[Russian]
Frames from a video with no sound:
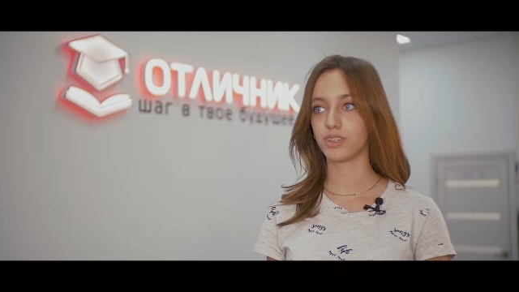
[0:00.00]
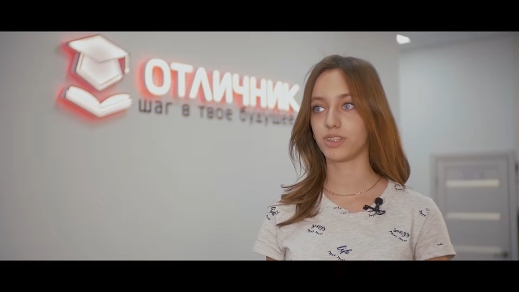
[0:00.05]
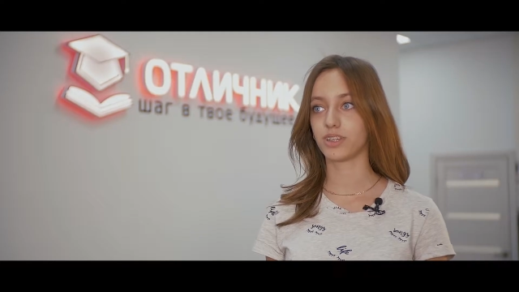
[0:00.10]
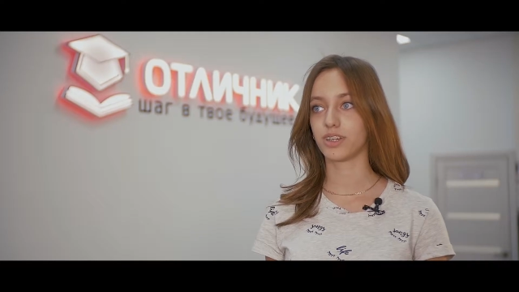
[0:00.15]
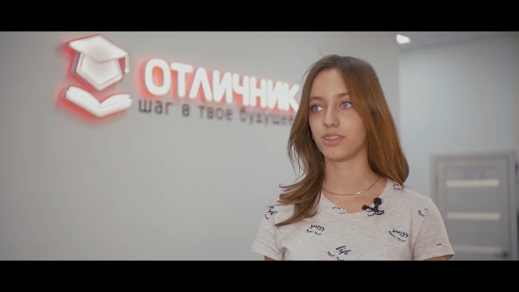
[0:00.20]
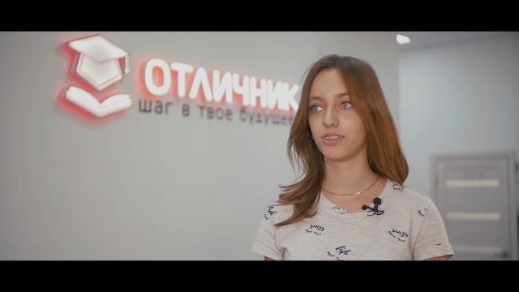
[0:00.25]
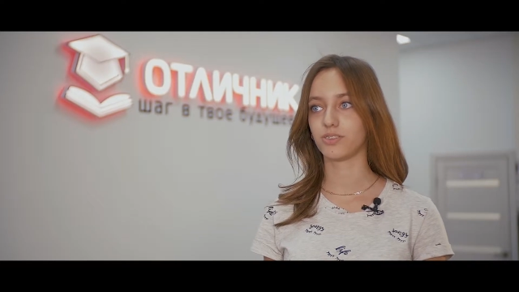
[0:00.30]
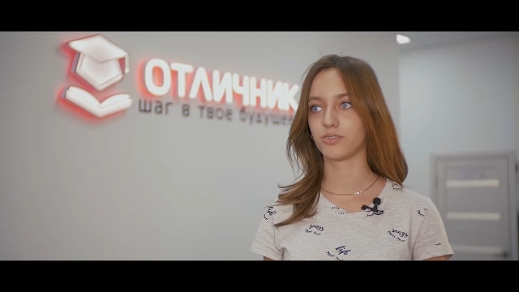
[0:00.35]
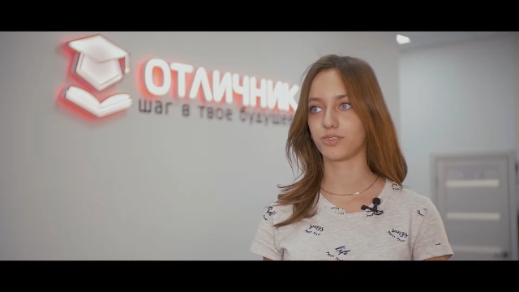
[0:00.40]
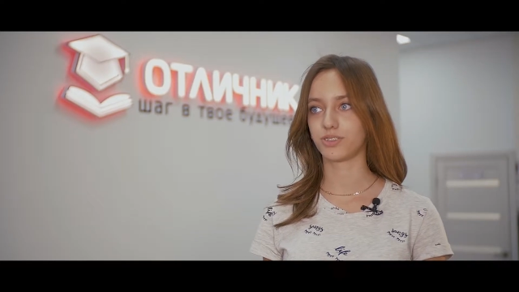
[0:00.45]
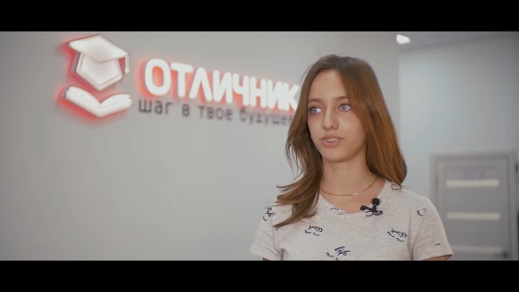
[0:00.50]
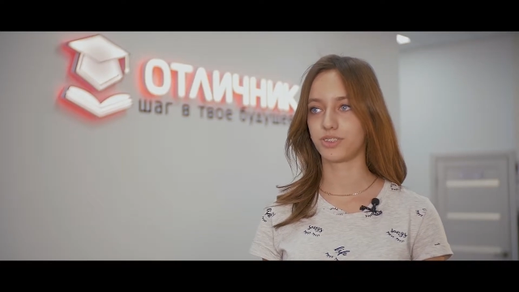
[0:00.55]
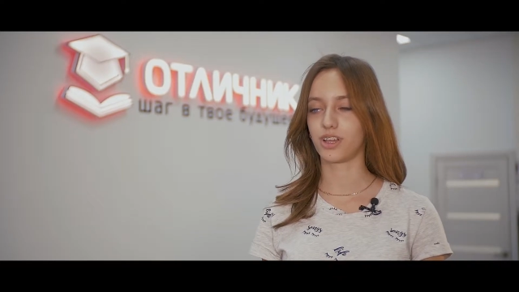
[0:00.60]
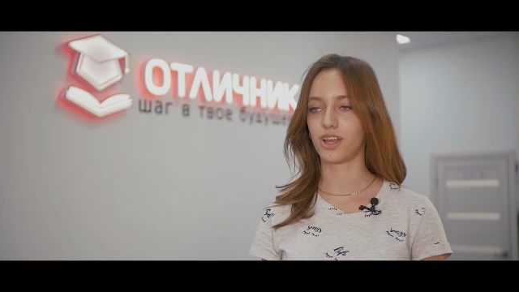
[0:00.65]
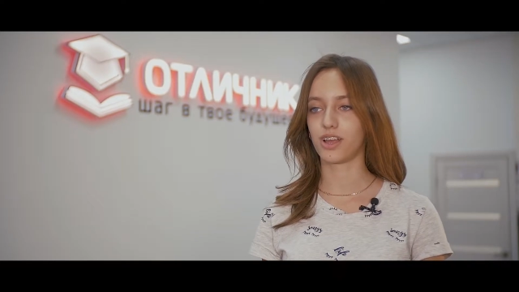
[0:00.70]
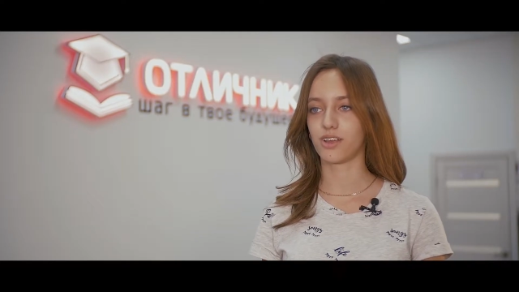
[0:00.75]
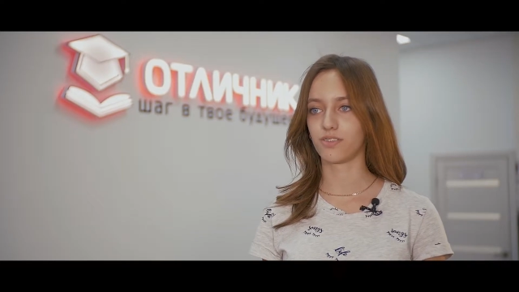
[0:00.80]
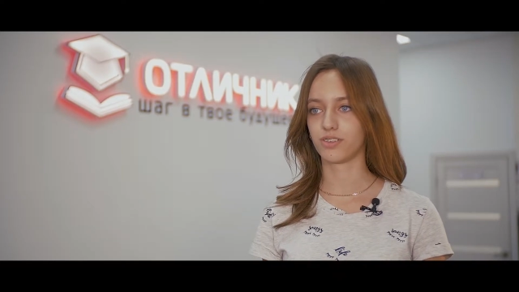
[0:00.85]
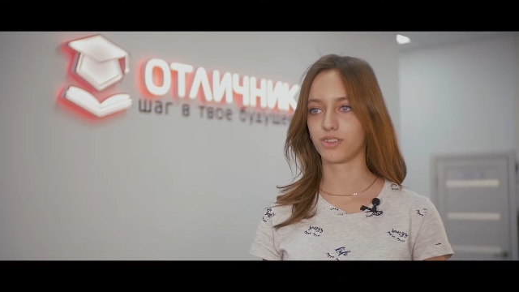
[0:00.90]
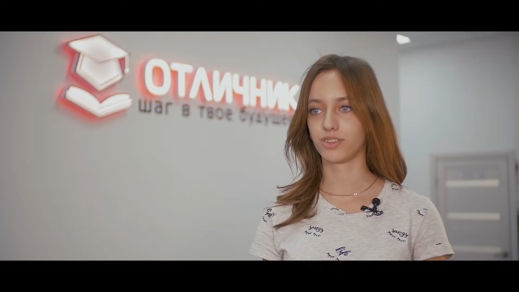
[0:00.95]
Меня не
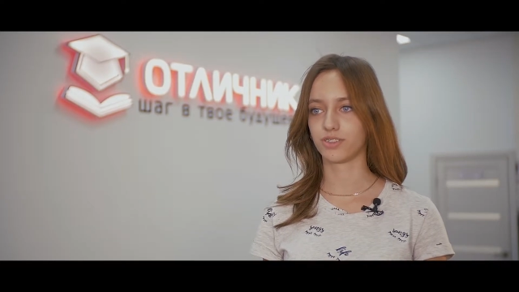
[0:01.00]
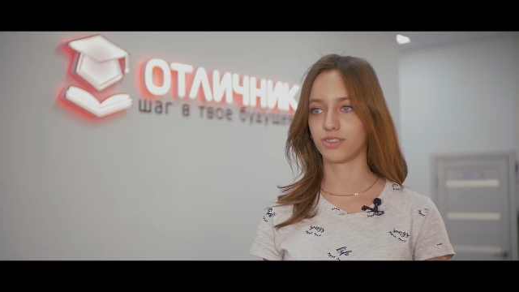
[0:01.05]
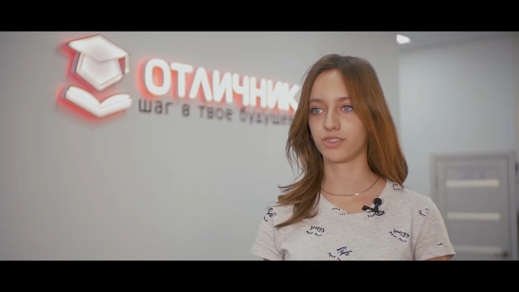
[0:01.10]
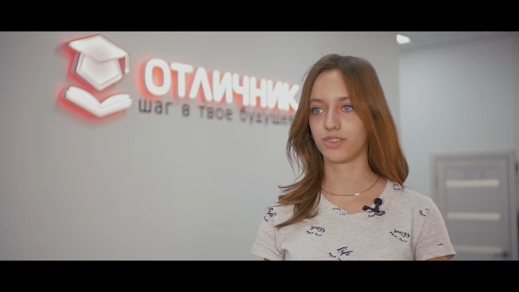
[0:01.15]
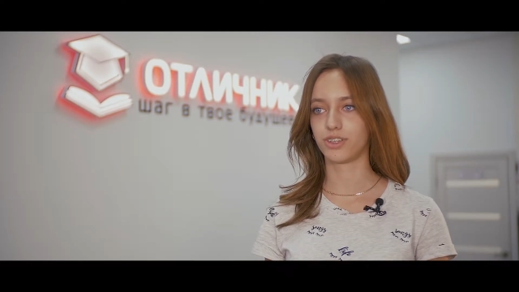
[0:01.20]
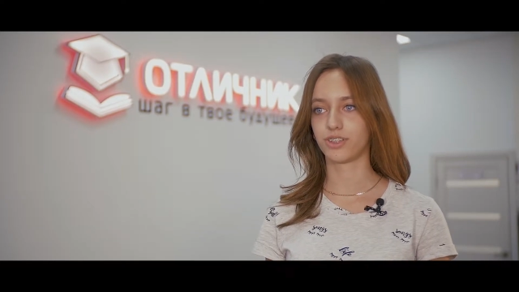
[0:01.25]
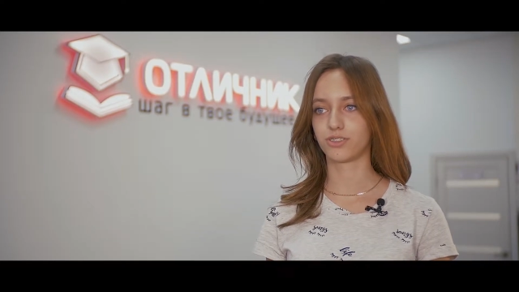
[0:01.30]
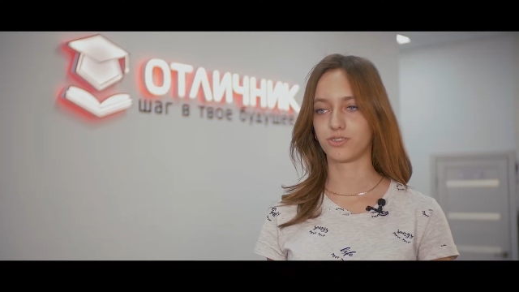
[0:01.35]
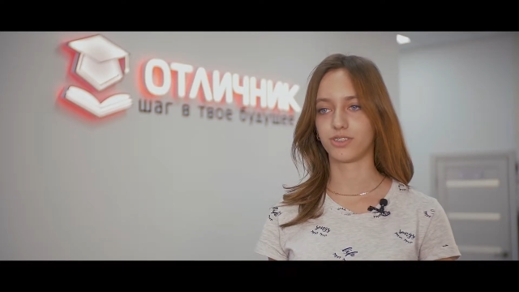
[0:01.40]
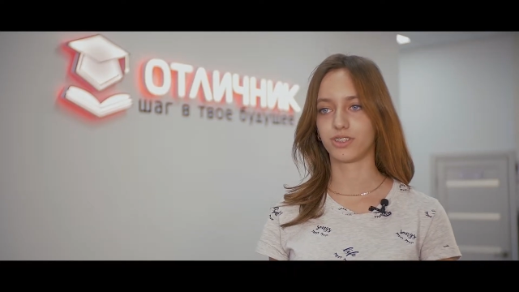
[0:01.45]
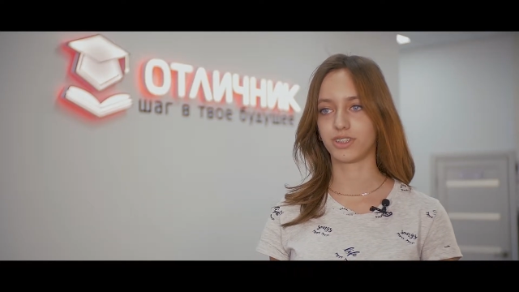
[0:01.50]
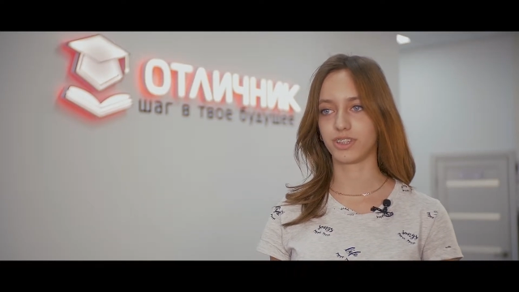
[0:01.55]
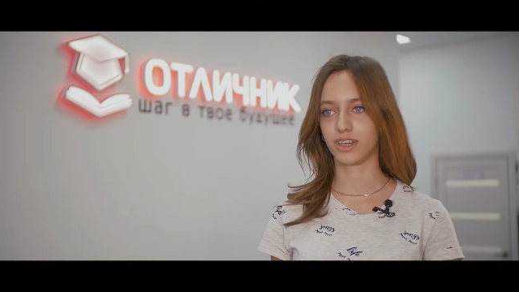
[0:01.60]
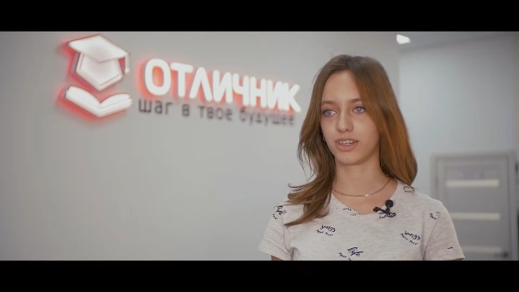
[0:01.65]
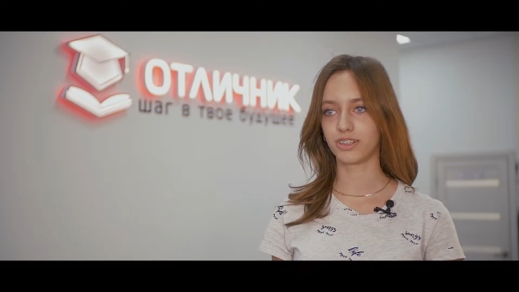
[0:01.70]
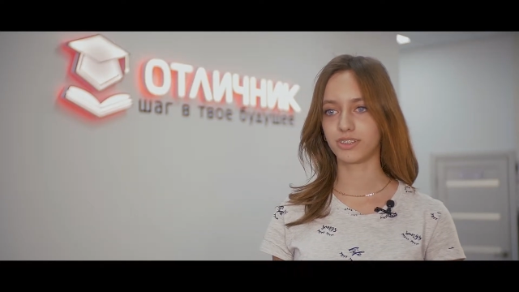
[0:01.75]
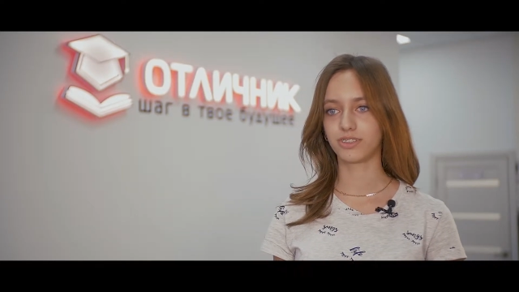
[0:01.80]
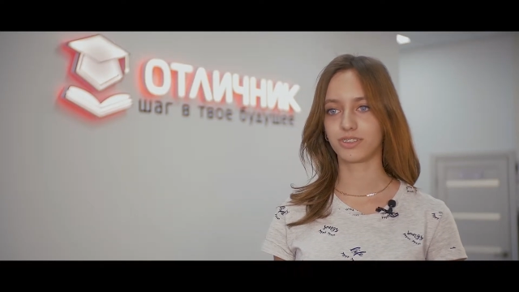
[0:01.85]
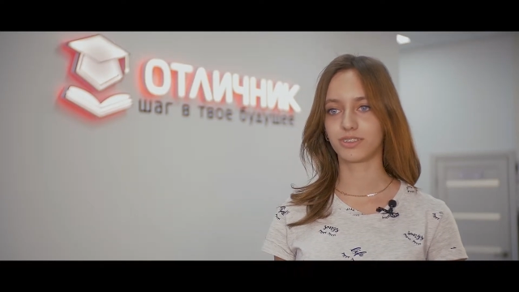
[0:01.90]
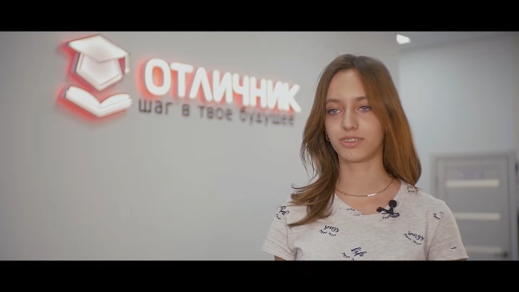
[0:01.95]
устраивал
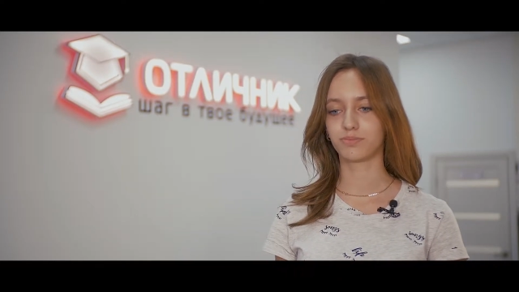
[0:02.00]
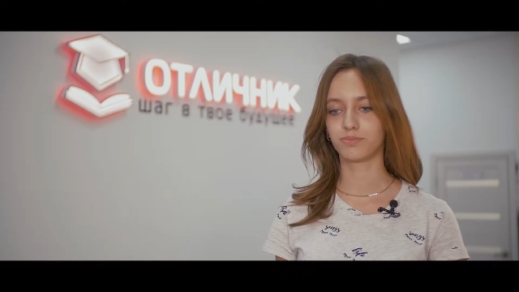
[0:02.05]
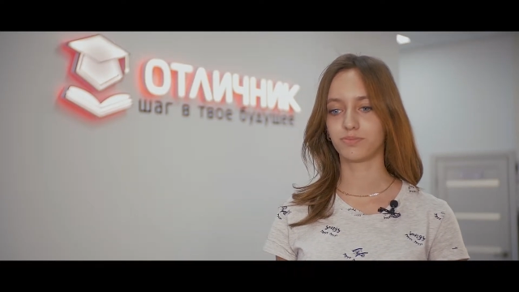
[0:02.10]
результат.